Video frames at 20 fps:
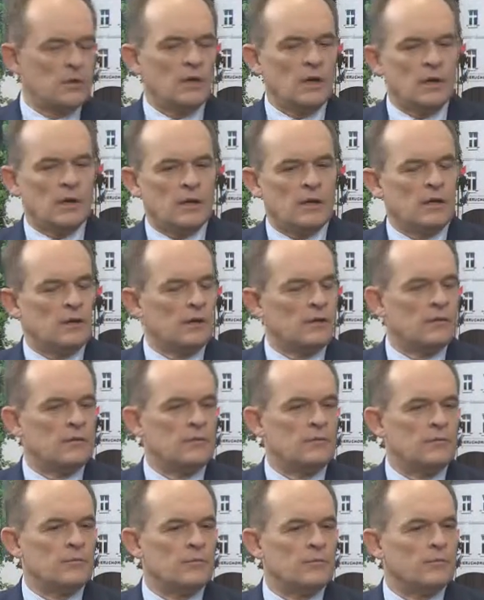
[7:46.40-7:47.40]
e,
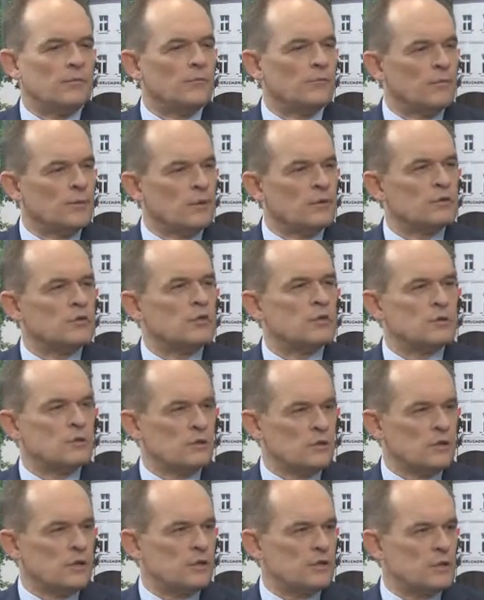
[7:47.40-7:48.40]

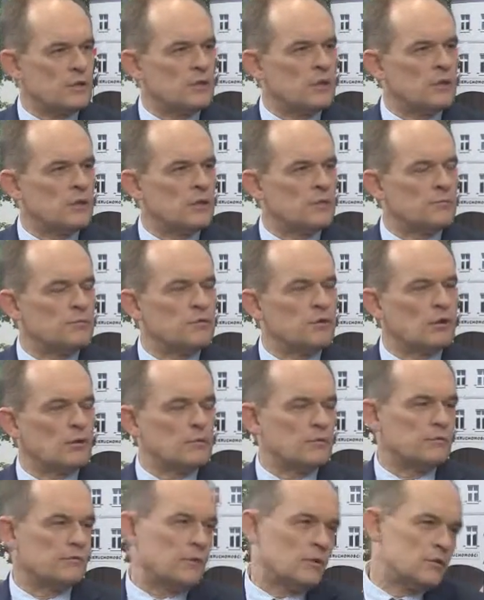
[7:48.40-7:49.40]
czystość naszych e,
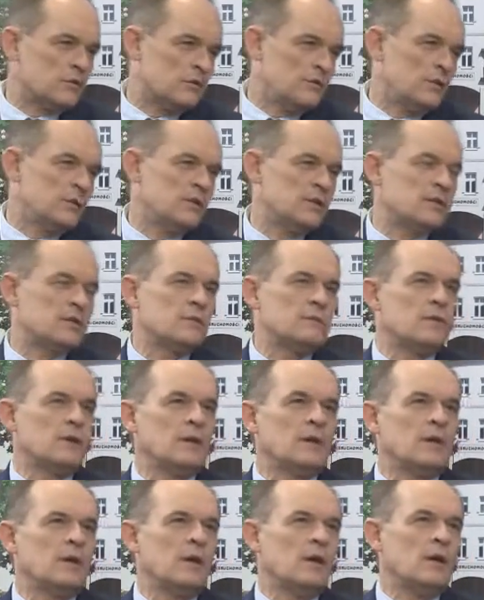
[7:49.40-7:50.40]
przoków. Oczywiście
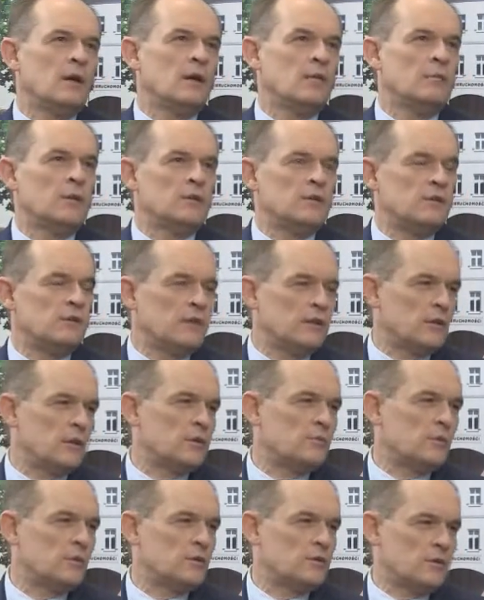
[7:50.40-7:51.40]
trzeba mieć
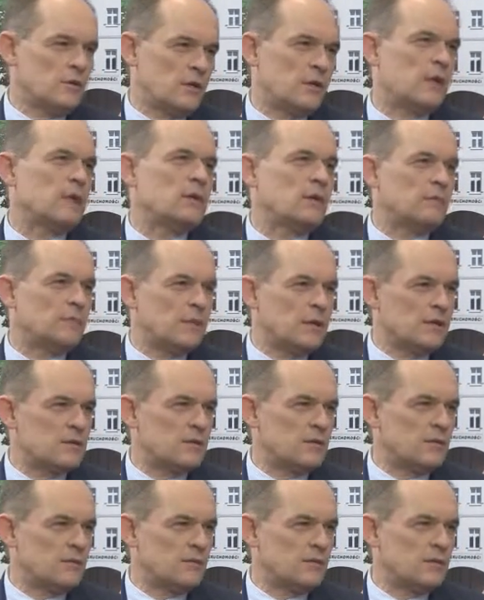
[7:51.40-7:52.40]
świadomość, że jeden
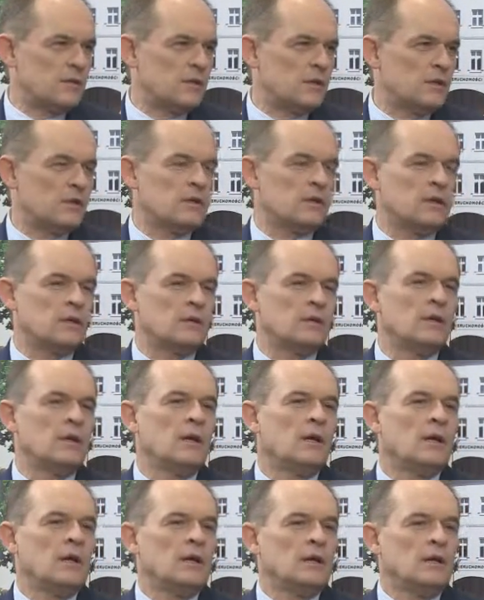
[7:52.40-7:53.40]
pracownik,
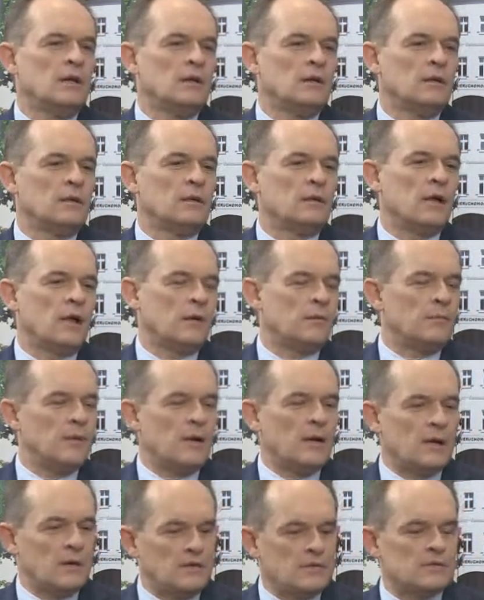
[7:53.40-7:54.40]
jak
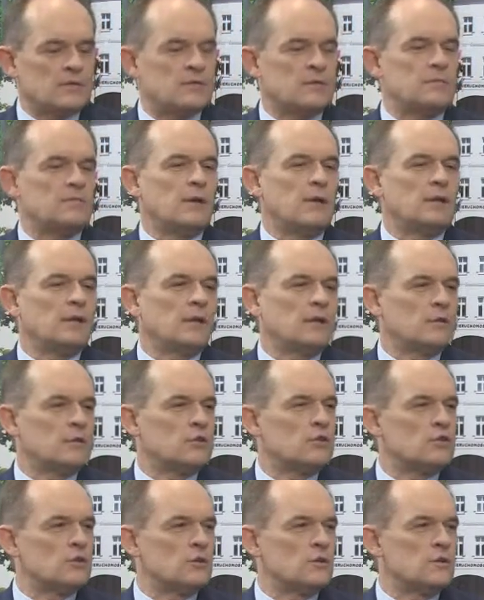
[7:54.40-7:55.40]
ma
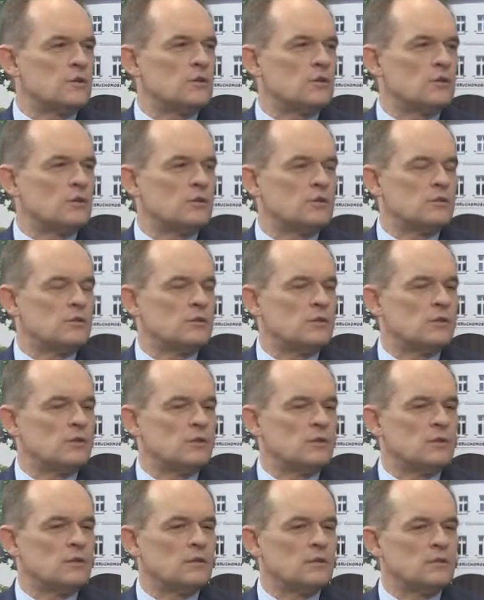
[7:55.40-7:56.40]
zbadać czystość
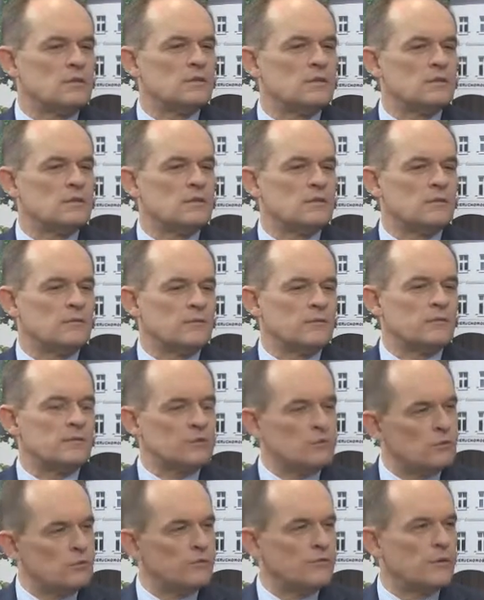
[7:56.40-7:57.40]
w
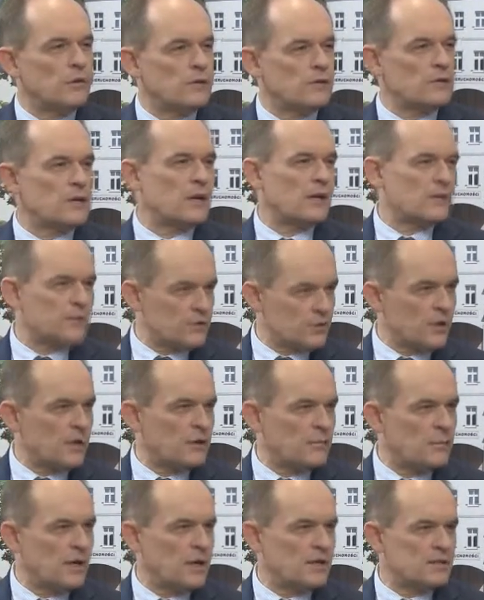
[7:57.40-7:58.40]
stu wioskach, w
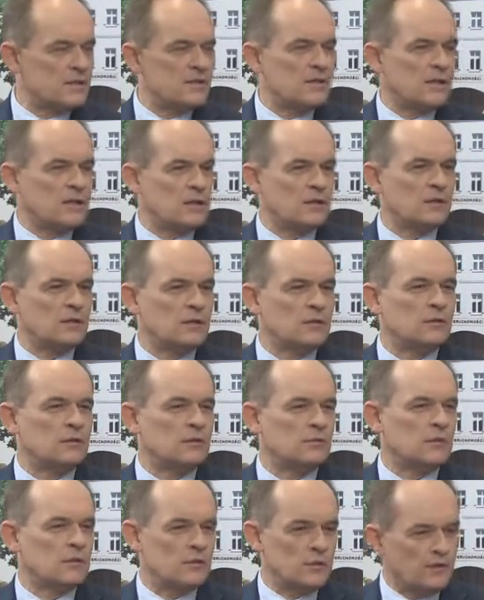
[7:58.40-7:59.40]
trzech miastach,
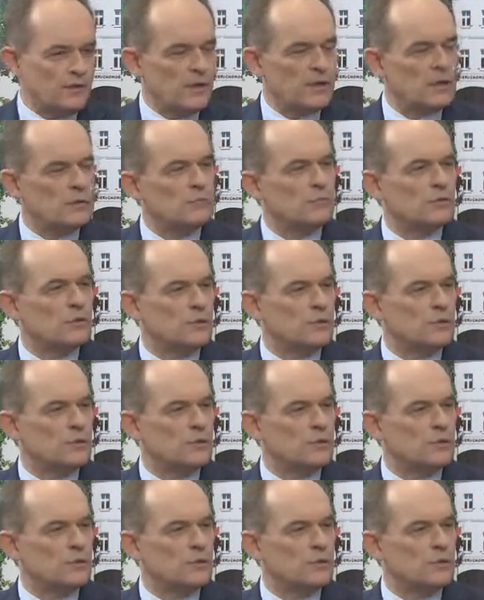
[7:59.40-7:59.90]
to może w jednym